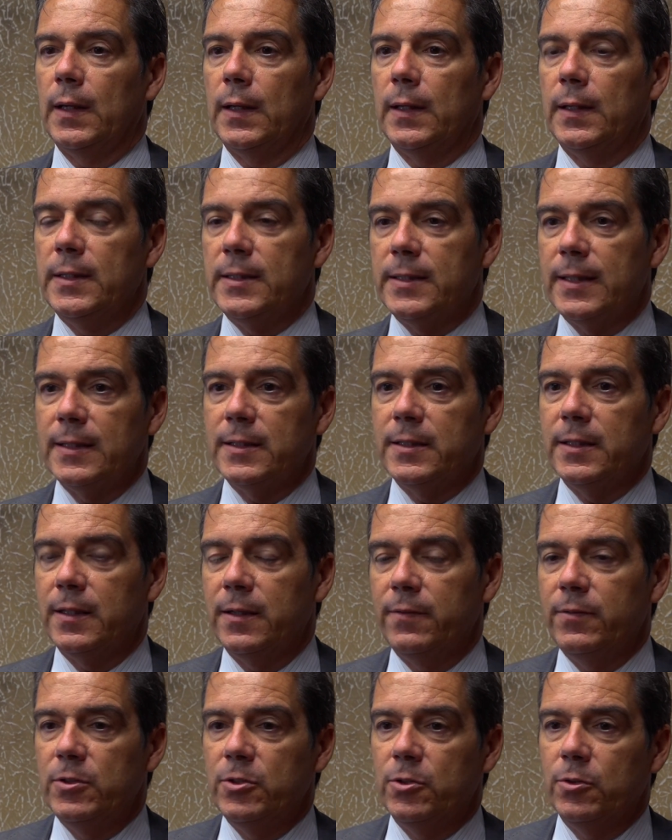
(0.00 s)
L'istanza di
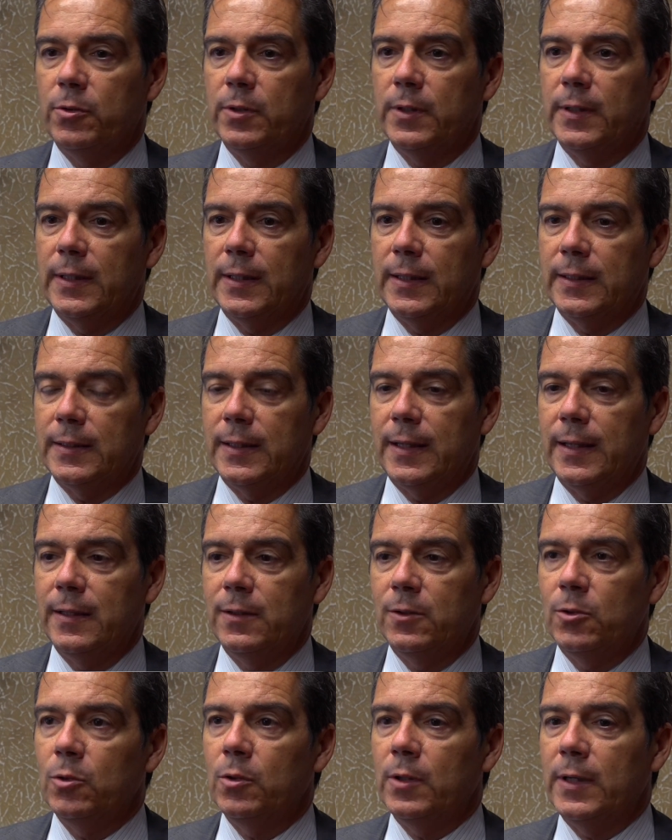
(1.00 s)
revisione a
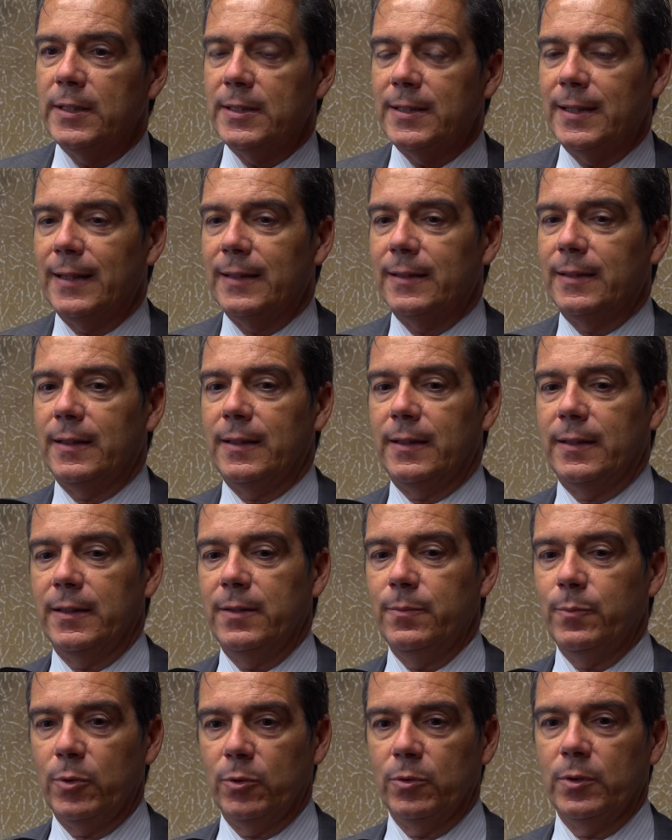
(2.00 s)
Trento è stata
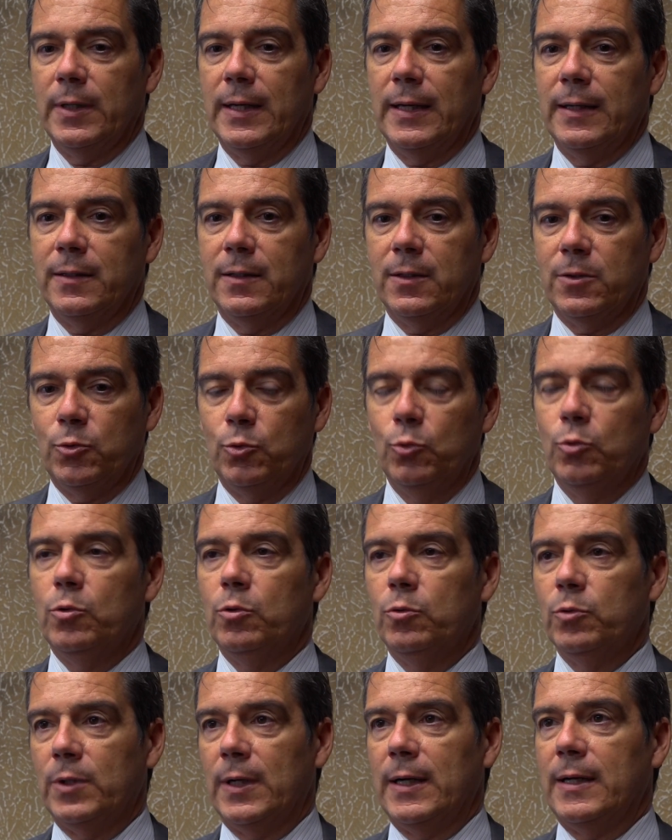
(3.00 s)
improntata sul
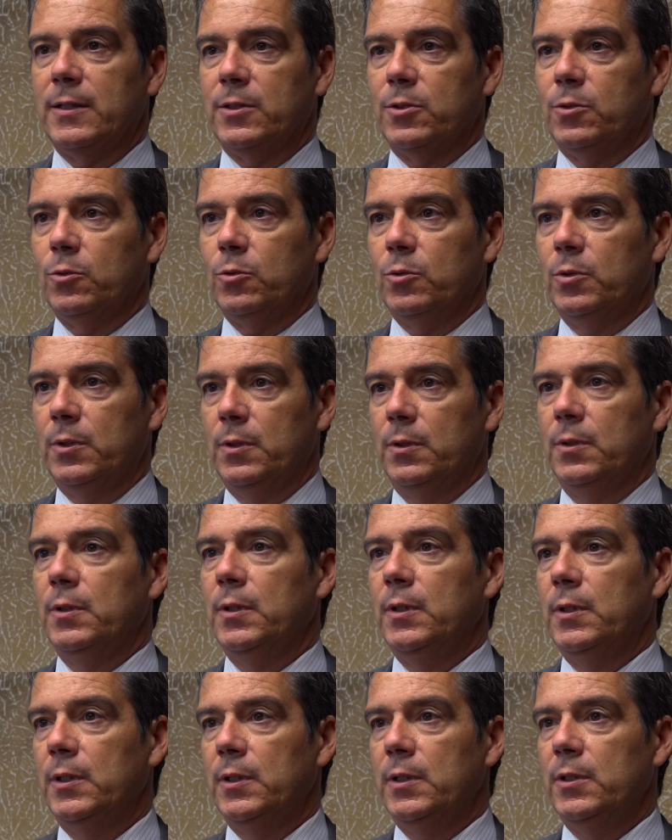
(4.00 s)
contrasto
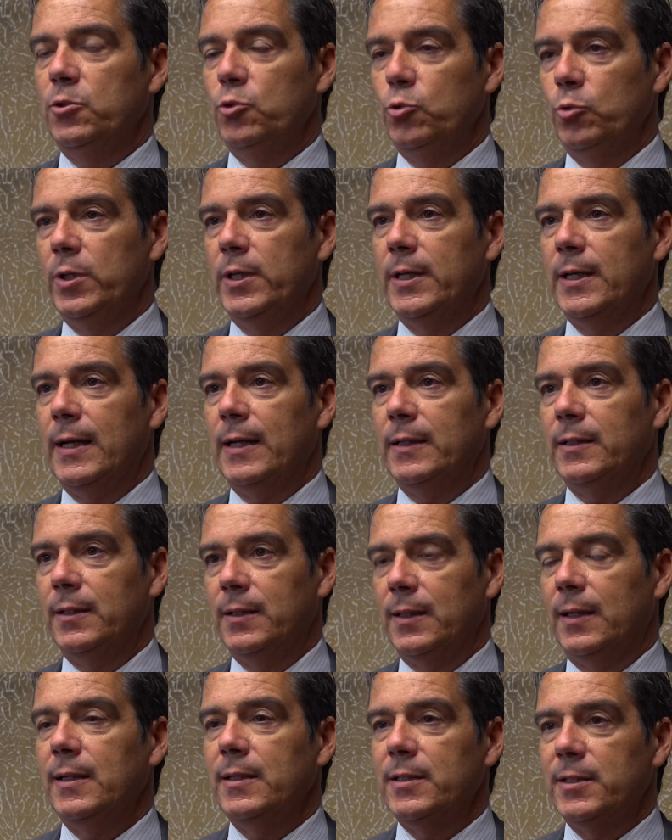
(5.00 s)
di giudicati
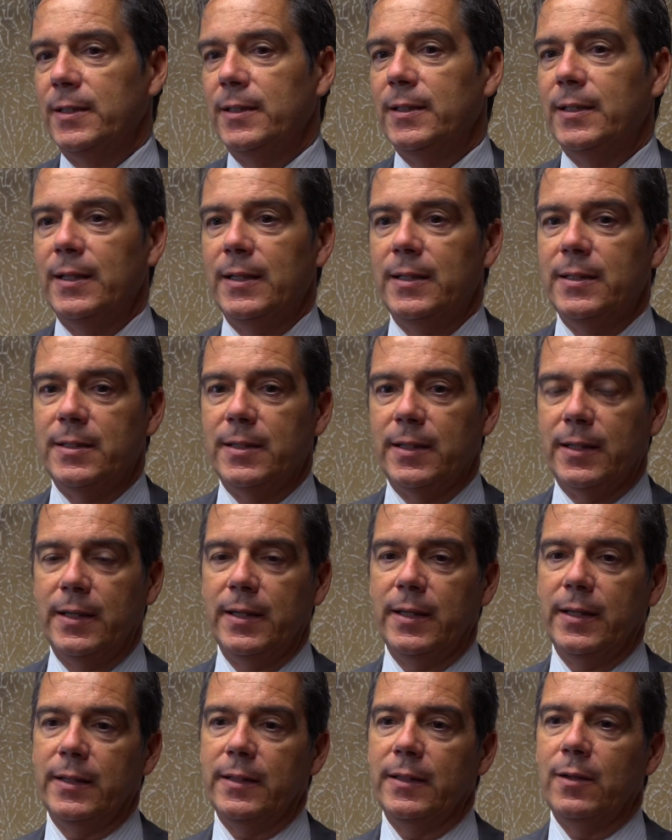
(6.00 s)
tra le sentenze
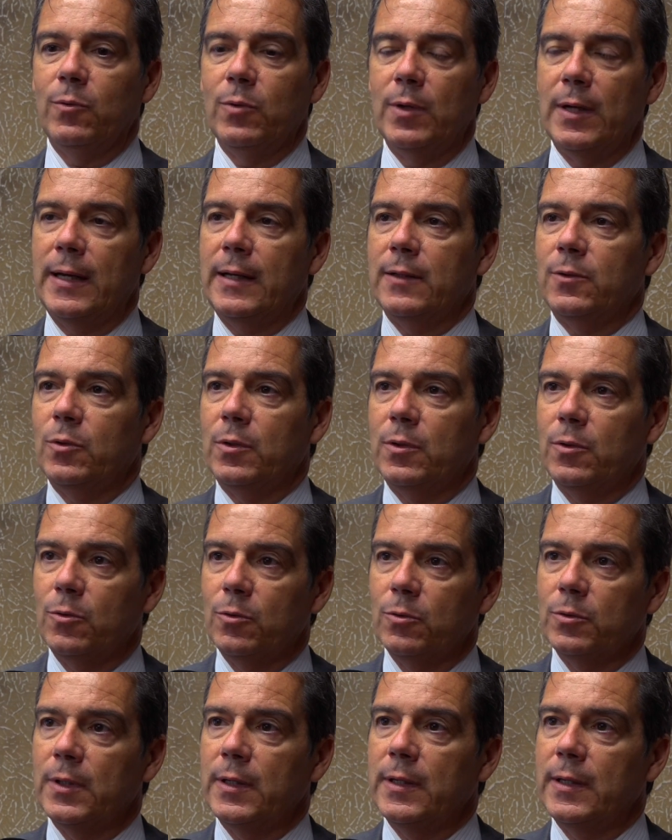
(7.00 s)
che da un lato hanno
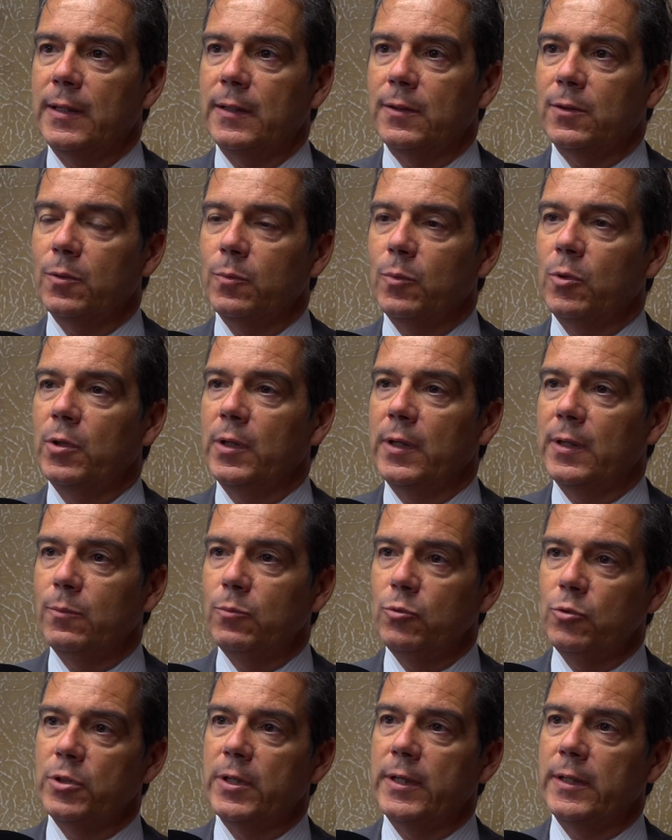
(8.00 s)
condannato Monica
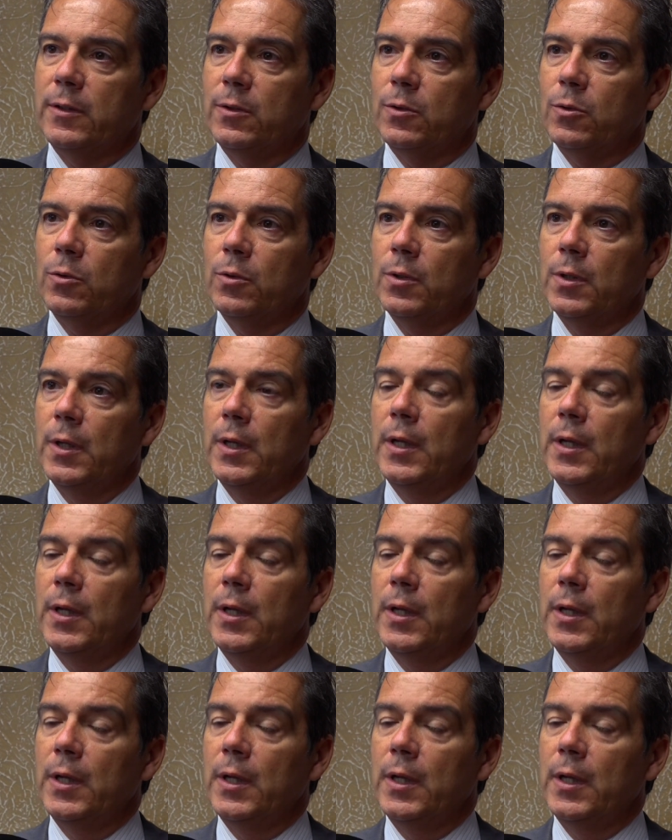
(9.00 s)
Busetto